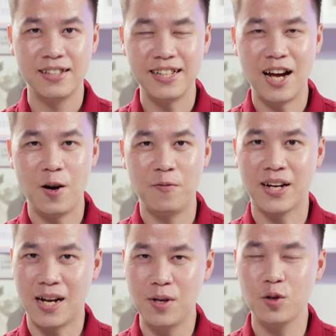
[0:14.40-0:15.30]
Xin chào
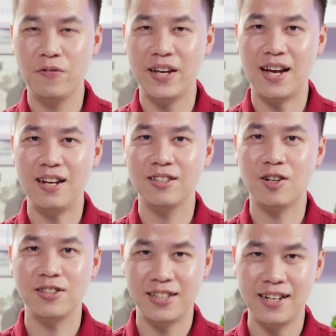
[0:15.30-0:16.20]
và cảm ơn quý vị đã lựa
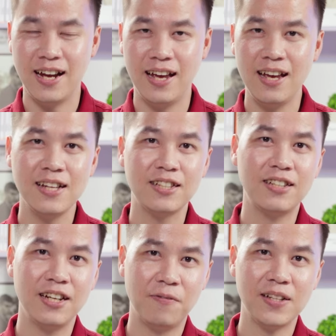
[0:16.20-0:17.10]
chọn Trên Ghế.
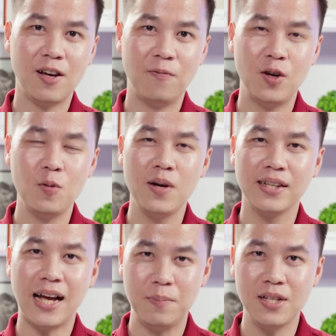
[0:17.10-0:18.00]
Chương trình được phát sóng vào lúc
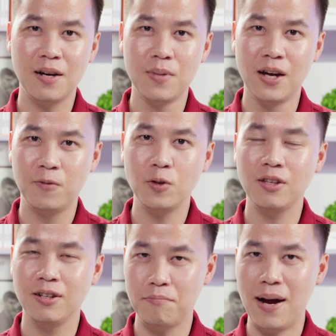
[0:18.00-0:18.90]
mười tám giờ mười phút
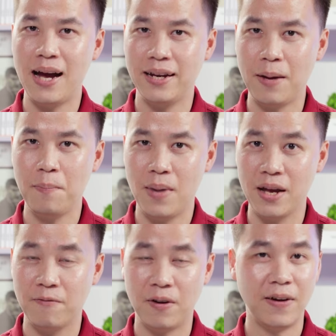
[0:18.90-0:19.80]
thứ ba, năm,
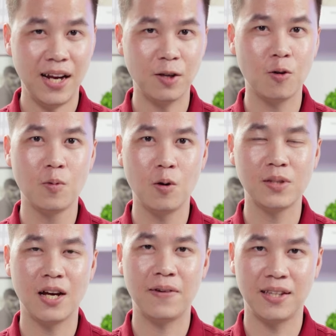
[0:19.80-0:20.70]
bảy và phát lại cùng
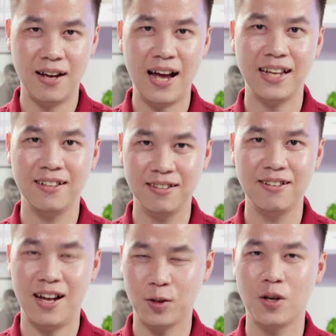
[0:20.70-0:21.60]
khung giờ vào thứ hai, thứ
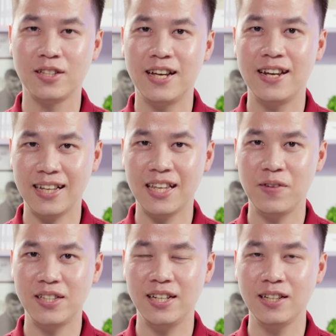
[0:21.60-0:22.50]
tư hàng tuần trên H T
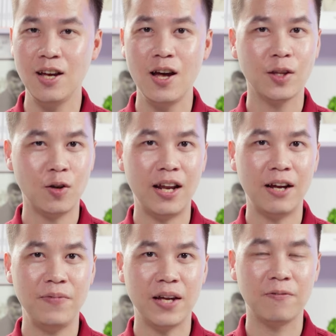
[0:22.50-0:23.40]
V chín. Tôi là
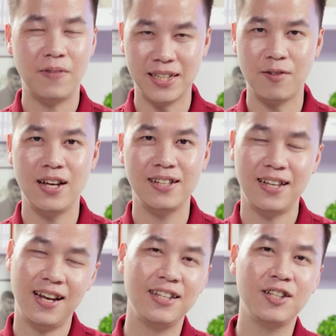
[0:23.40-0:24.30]
Đăng Việt và sau đây
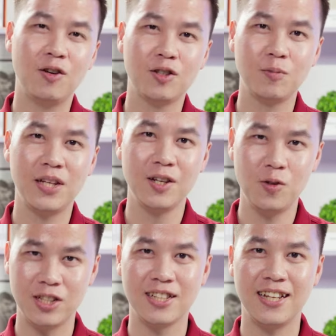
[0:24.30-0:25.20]
sẽ là những nội dung chính
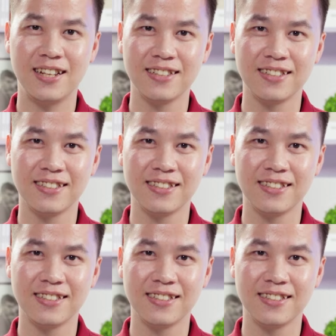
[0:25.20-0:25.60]
của chương trình.